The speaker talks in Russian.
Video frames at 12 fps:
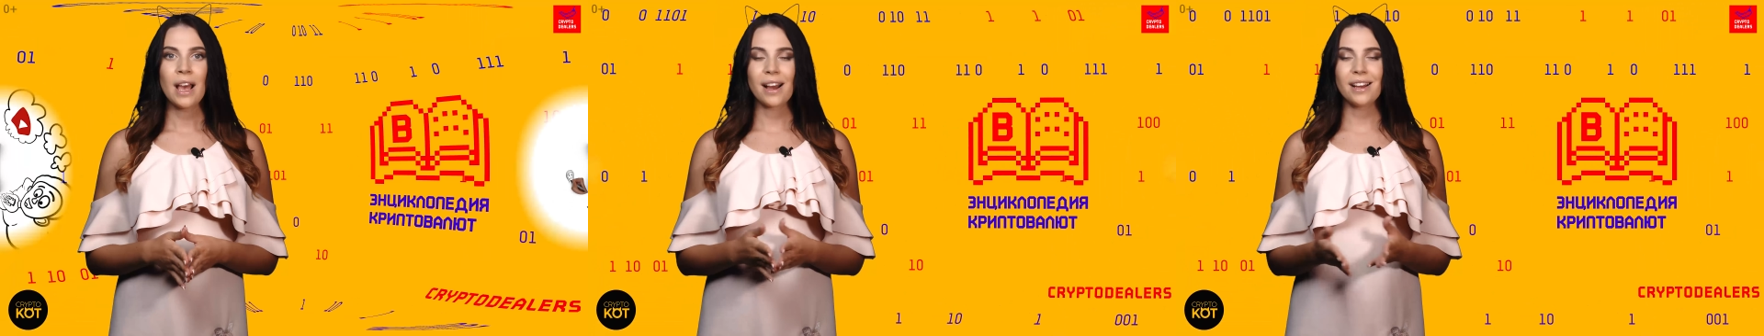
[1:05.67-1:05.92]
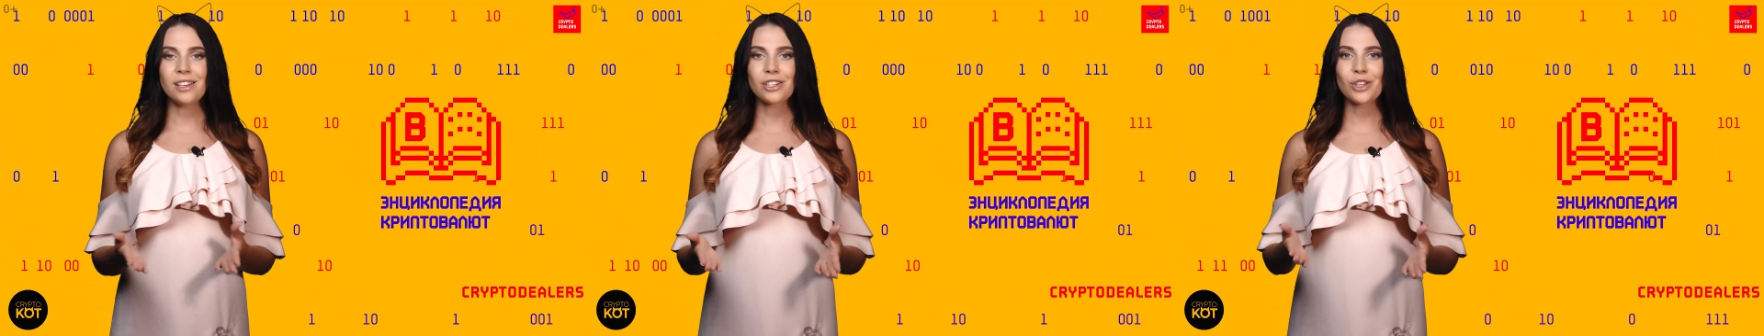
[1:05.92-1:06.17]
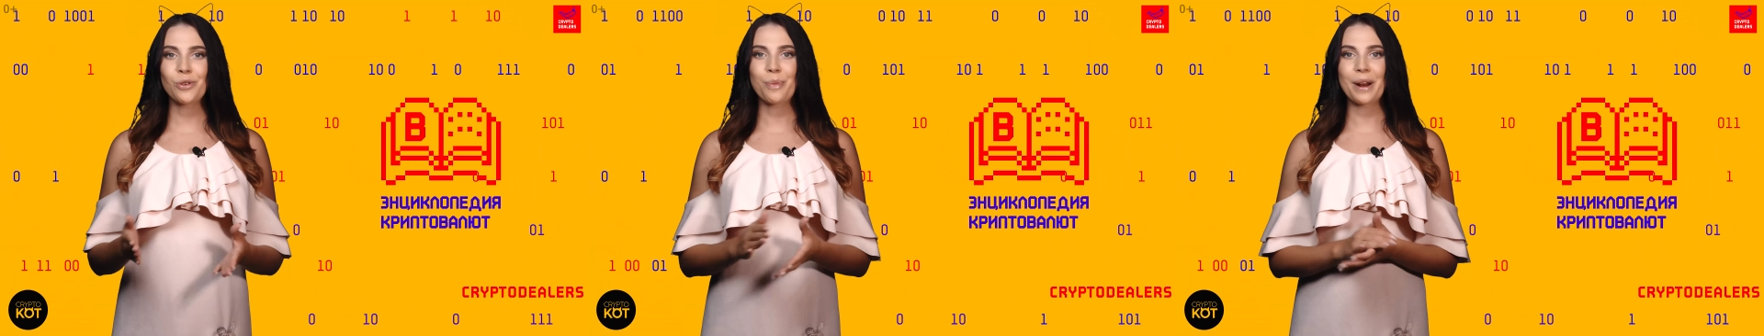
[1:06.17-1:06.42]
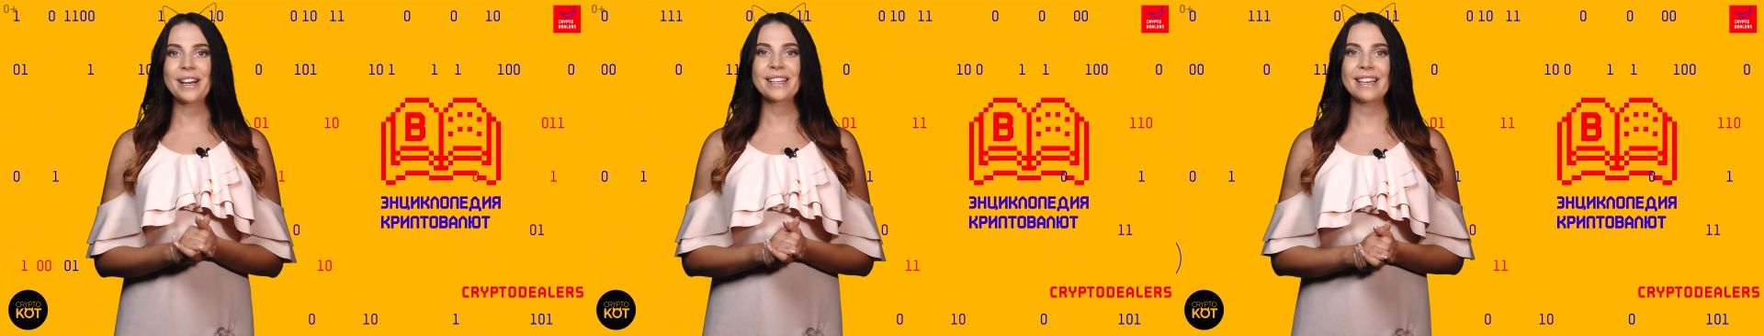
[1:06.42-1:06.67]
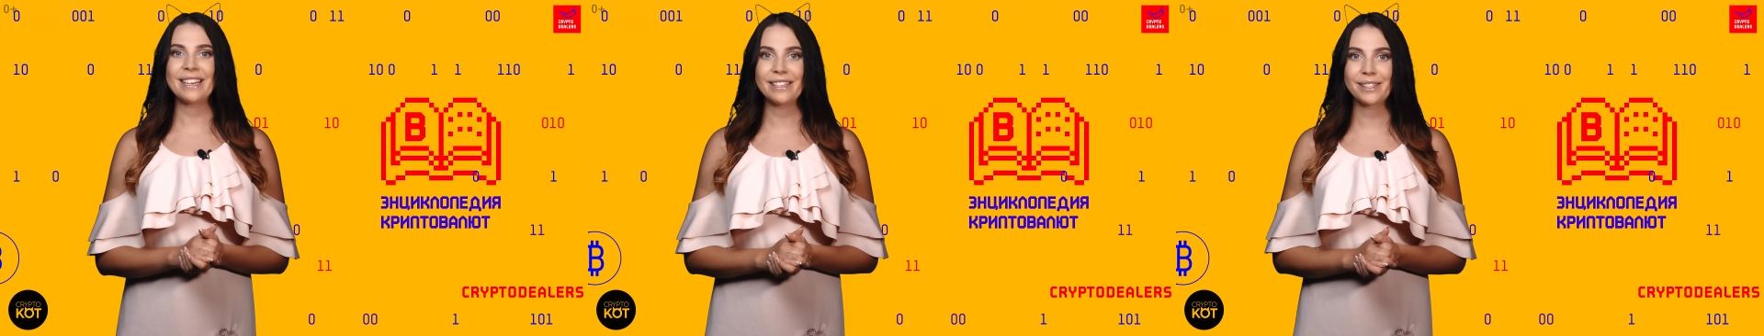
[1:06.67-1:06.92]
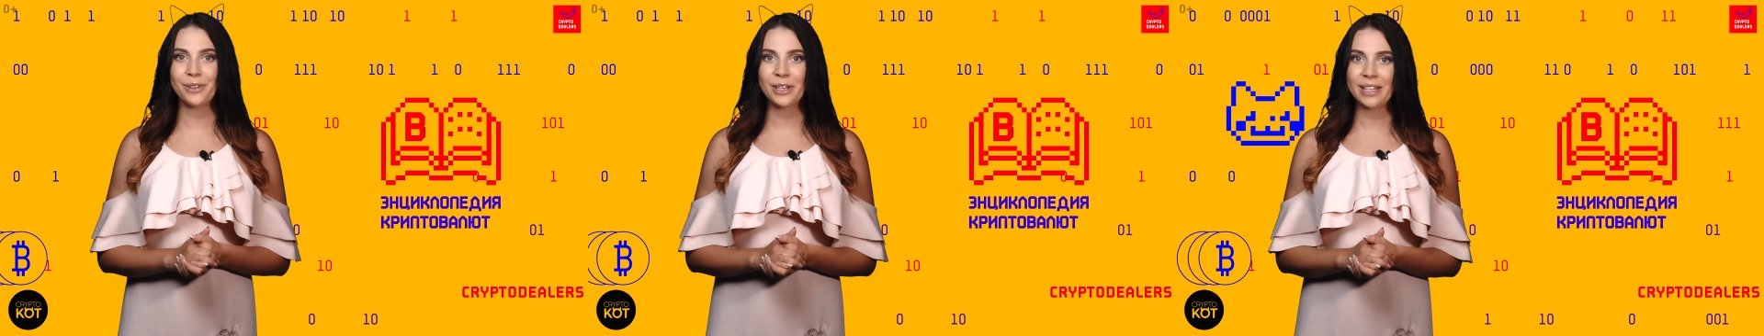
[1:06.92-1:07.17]
Конечно, у проекта
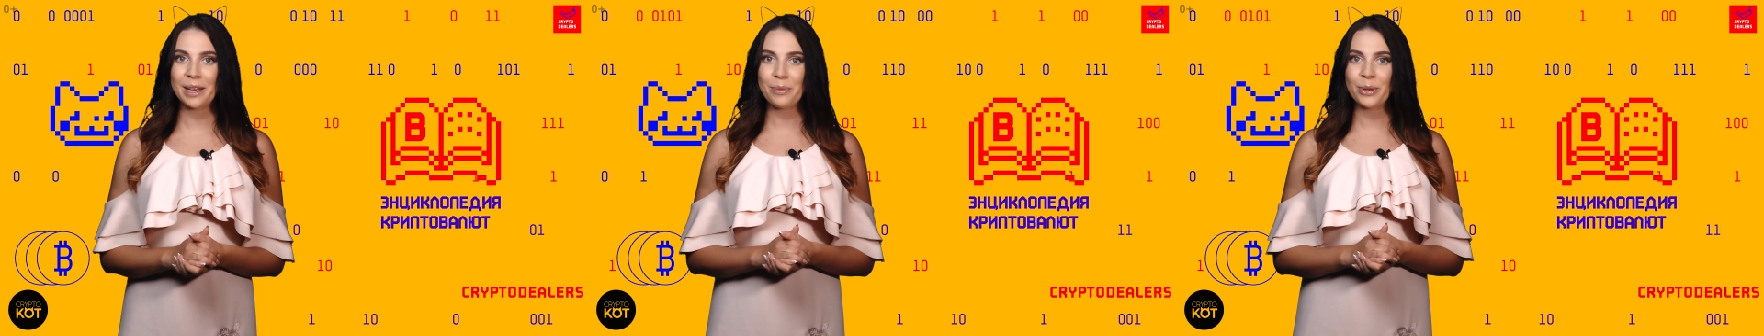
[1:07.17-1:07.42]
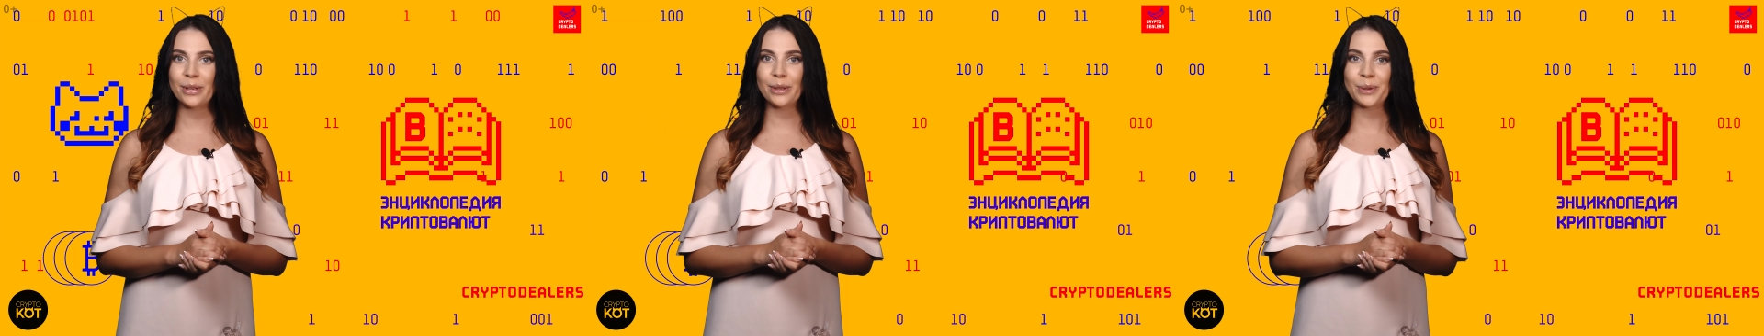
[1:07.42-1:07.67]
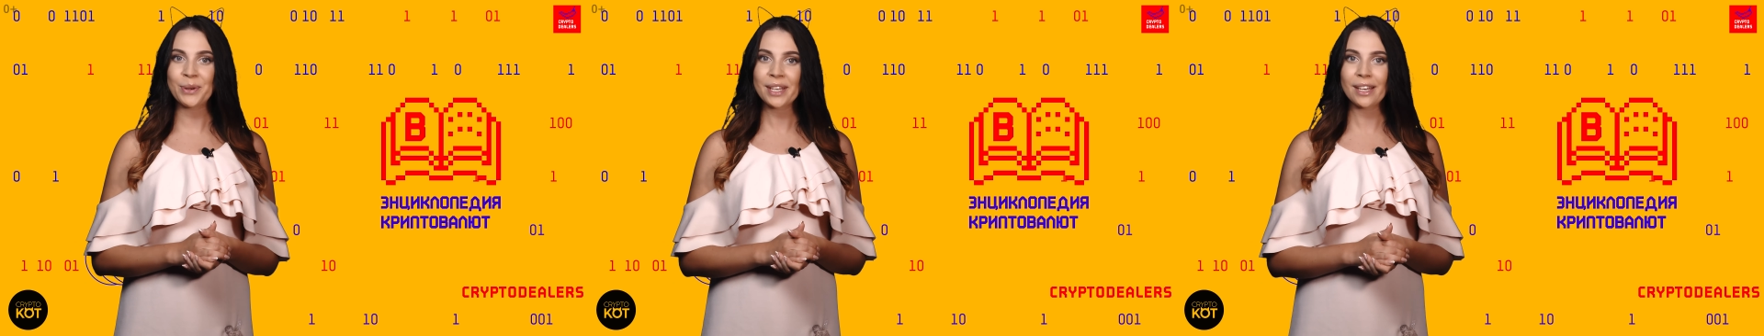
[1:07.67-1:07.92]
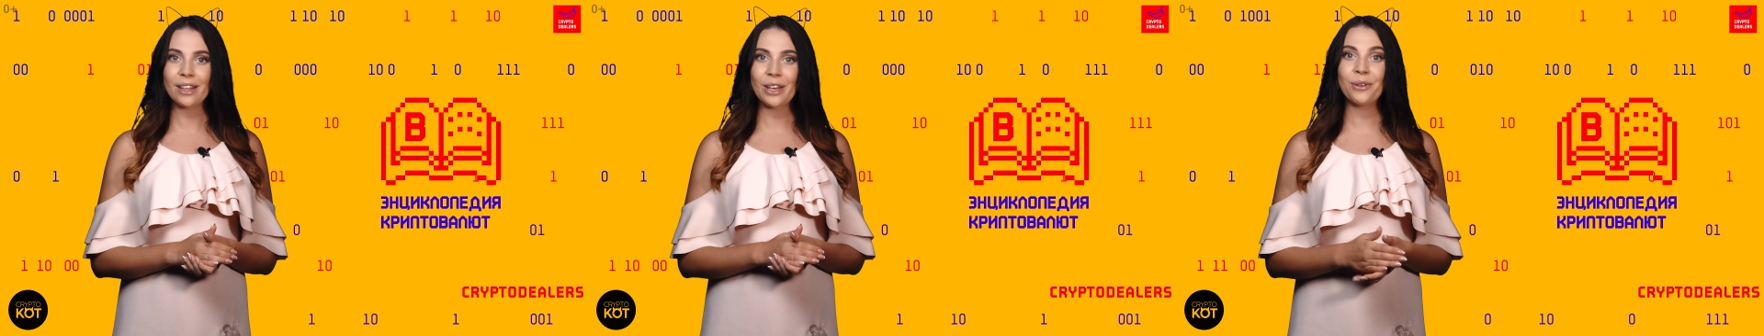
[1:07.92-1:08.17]
есть свой одноименный токен,